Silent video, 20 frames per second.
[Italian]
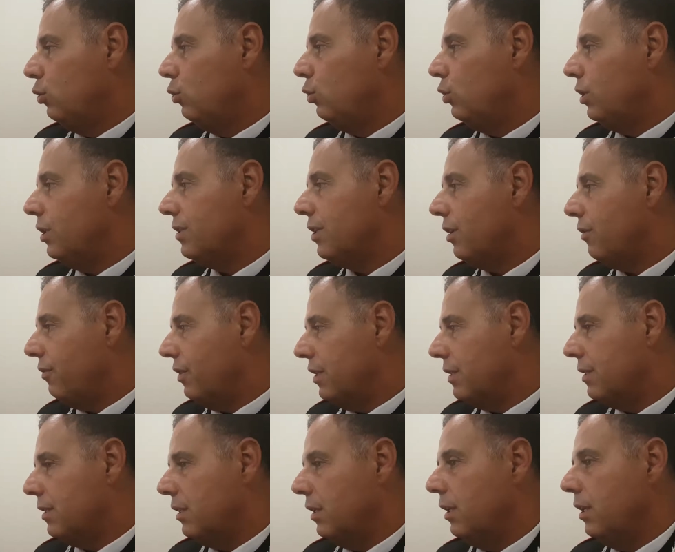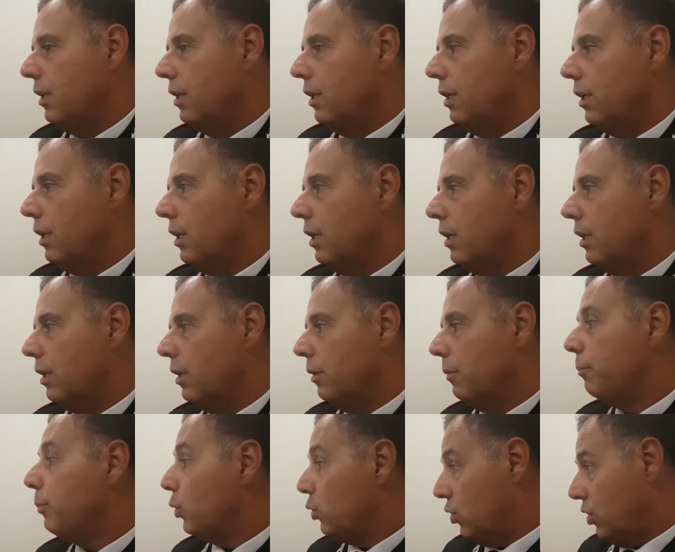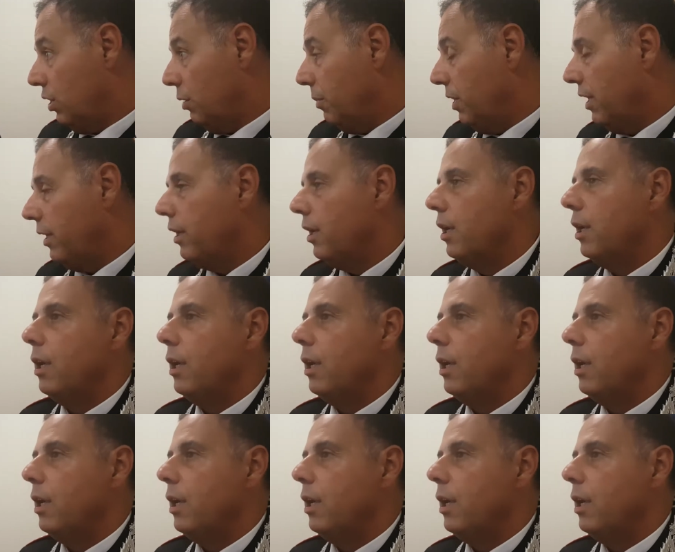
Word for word: tutti i servizi eh, possibili.